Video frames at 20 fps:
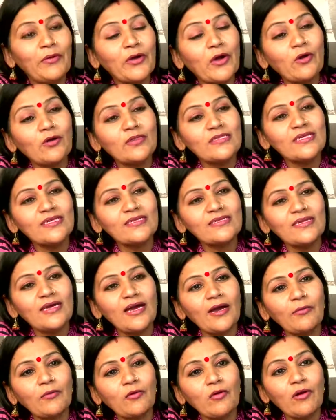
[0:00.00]
बिकॉज जैसे
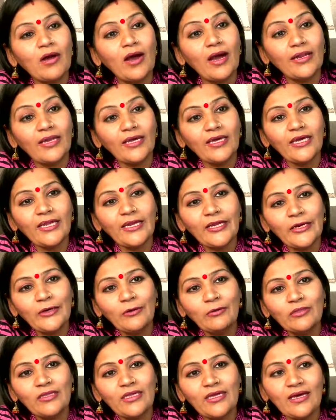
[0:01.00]
आपको खाने की
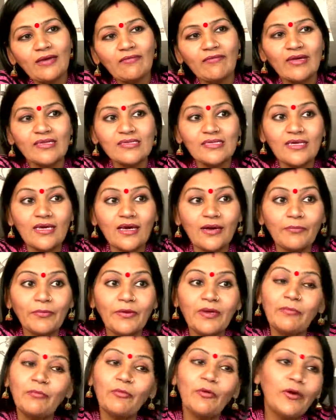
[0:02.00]
नीड होती है वैसे ही
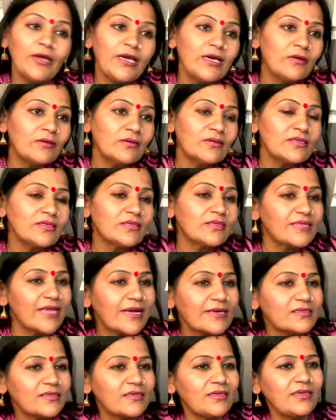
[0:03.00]
आपकी बॉडी को
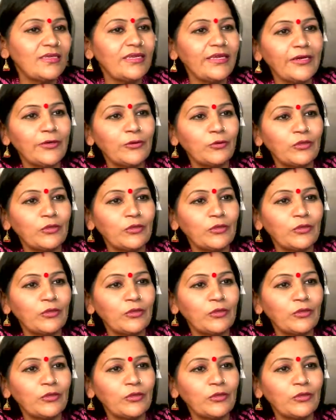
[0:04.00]
सेक्स की नीड